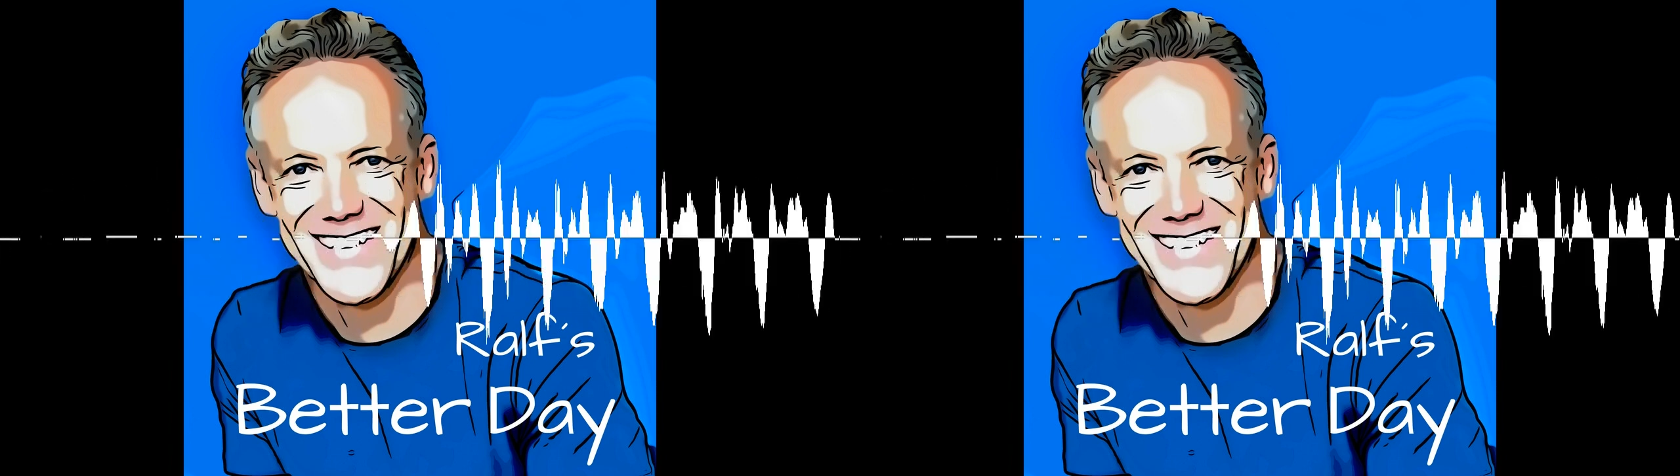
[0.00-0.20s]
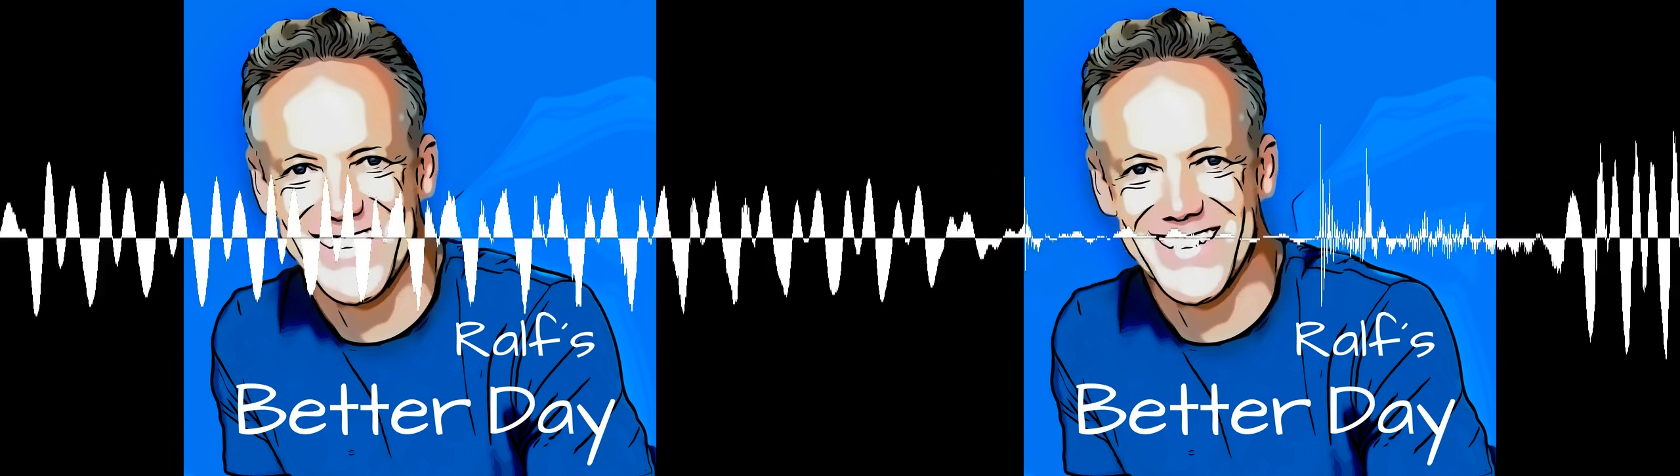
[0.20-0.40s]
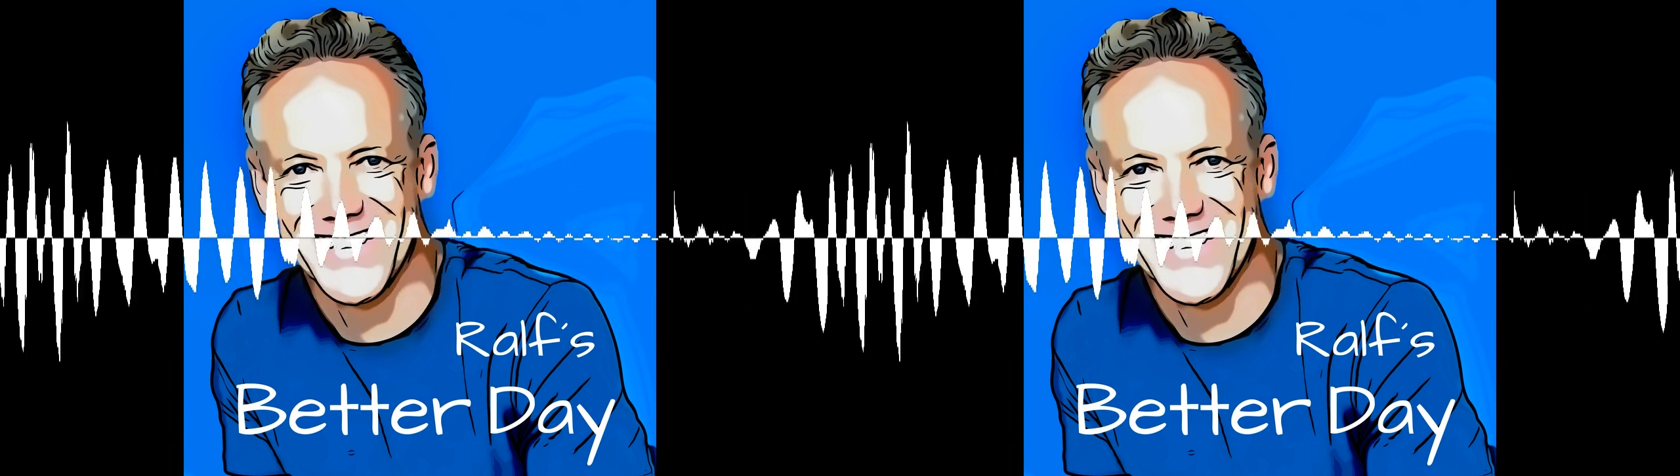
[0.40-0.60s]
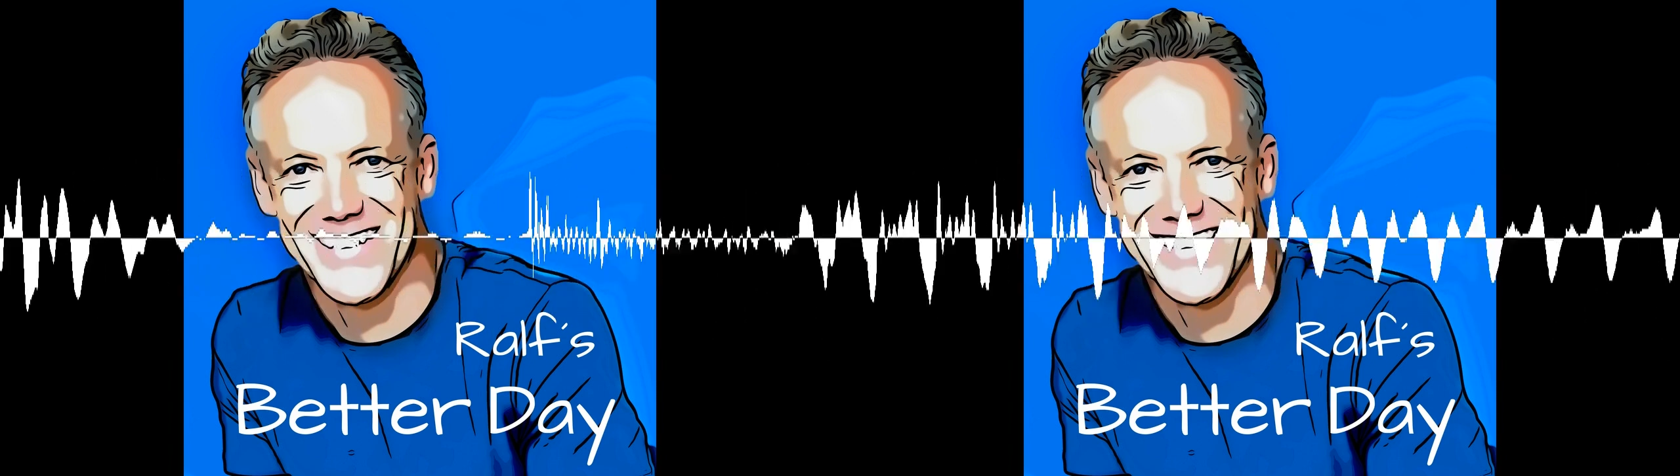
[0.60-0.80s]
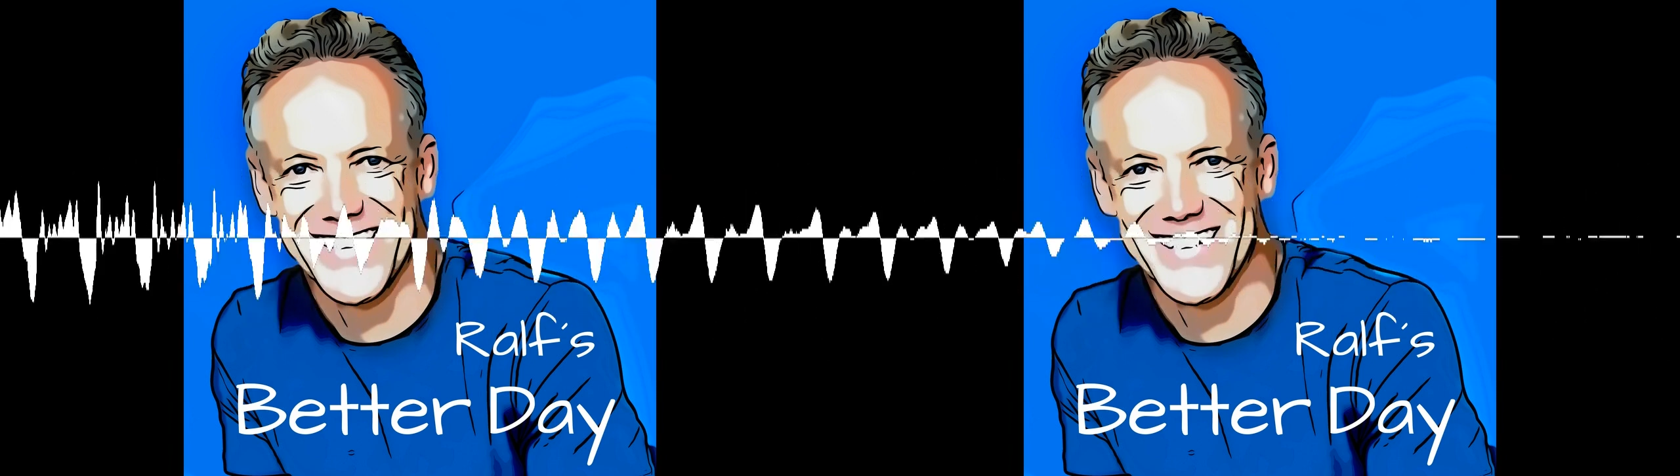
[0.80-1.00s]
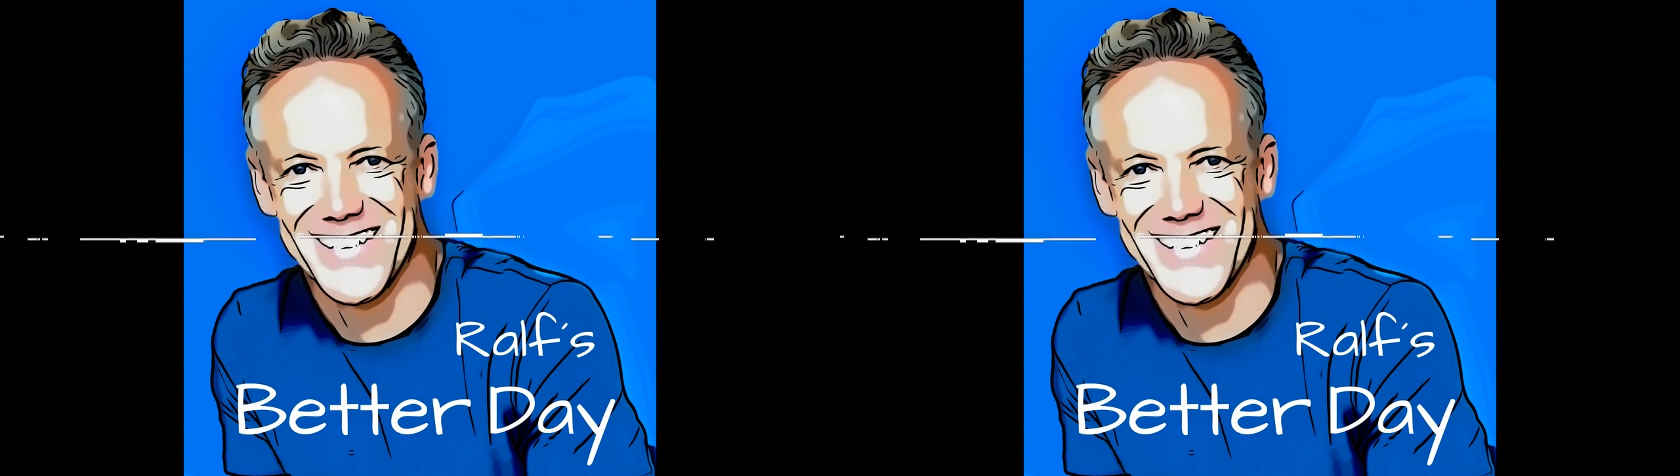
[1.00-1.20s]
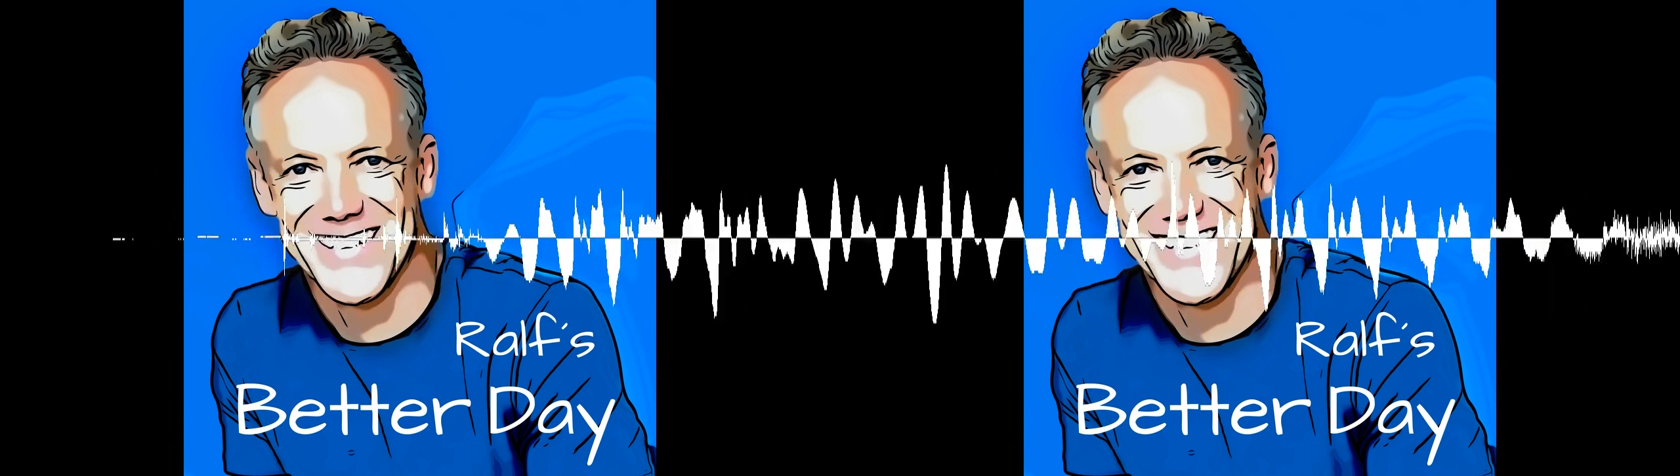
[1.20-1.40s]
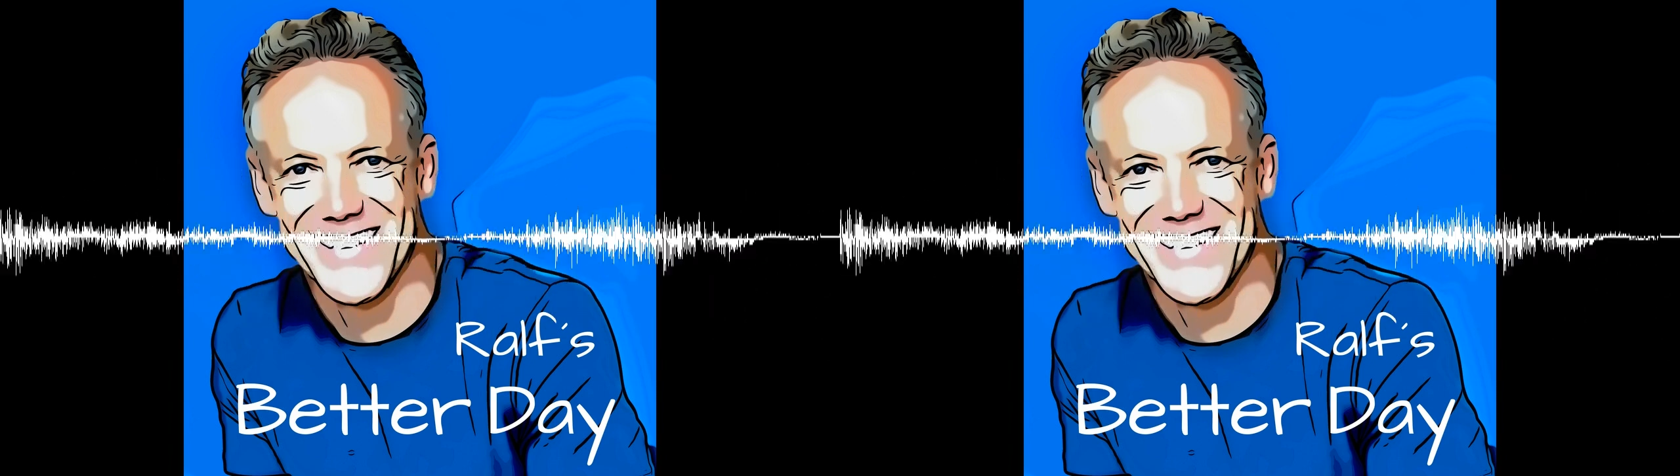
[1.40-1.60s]
Wir haben ein Kind bekommen,
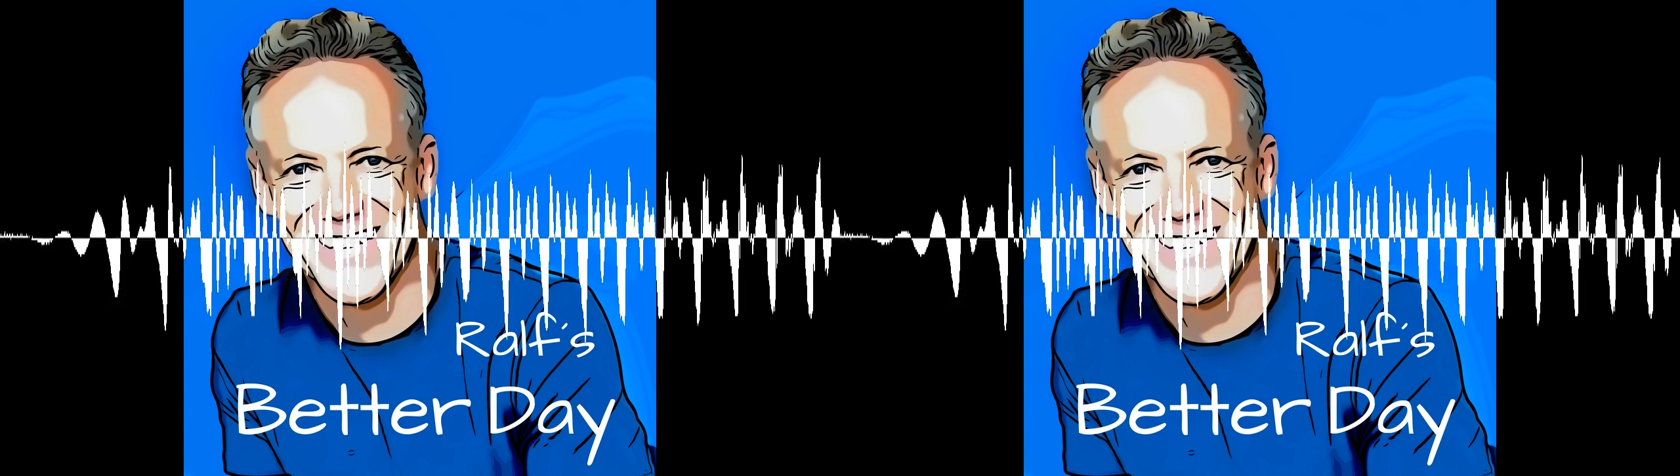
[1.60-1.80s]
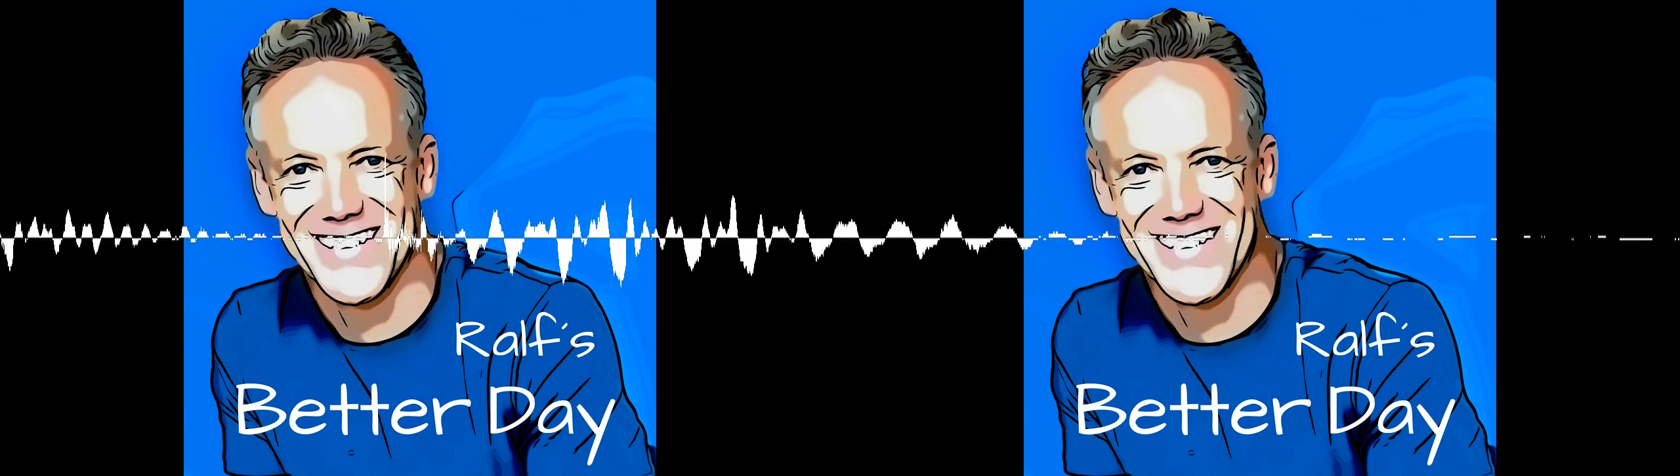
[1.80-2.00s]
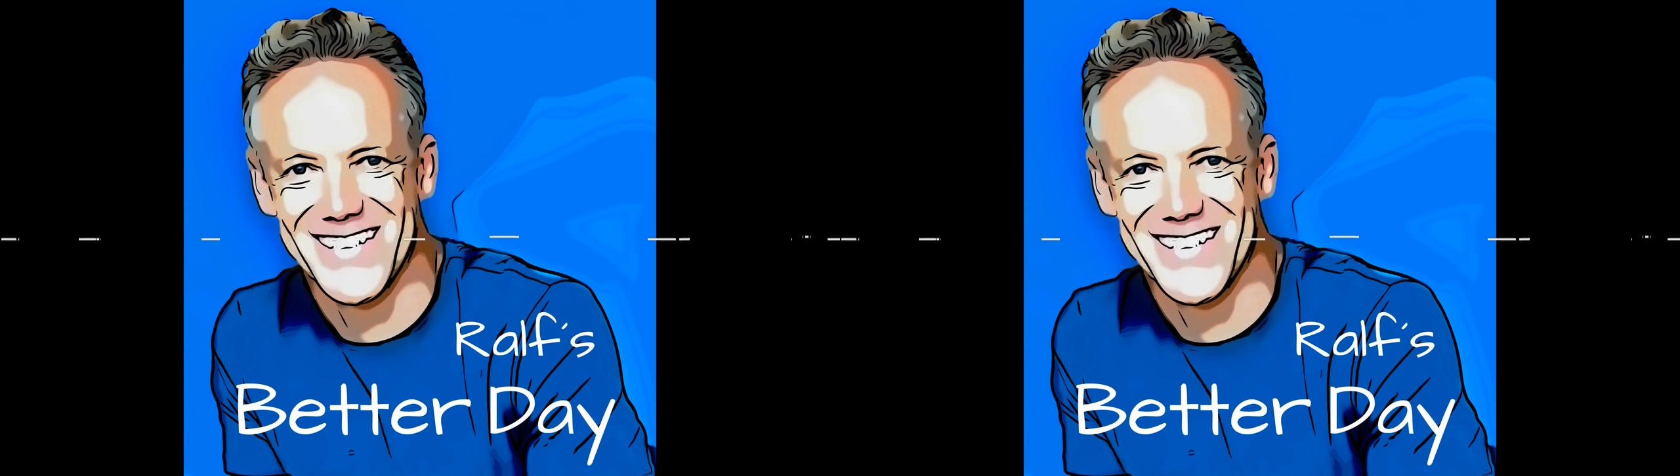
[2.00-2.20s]
dann das zweite.